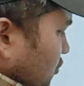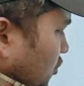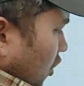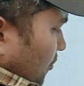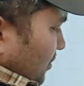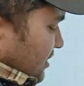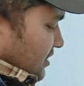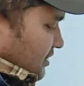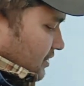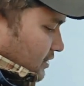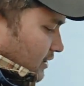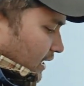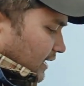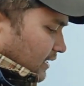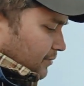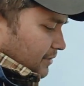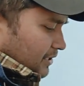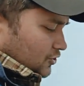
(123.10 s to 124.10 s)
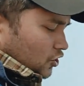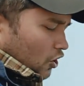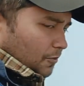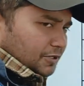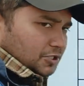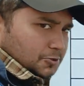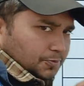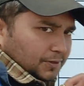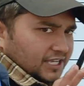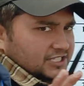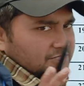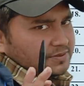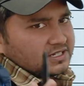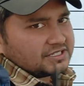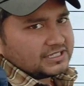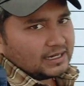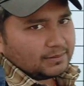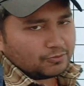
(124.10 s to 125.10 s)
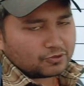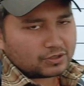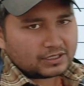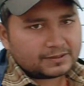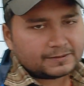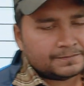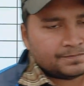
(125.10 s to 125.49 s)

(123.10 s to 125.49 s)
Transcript: चौबीस चरण में चौबीस फेज में एग्ज़ाम होगा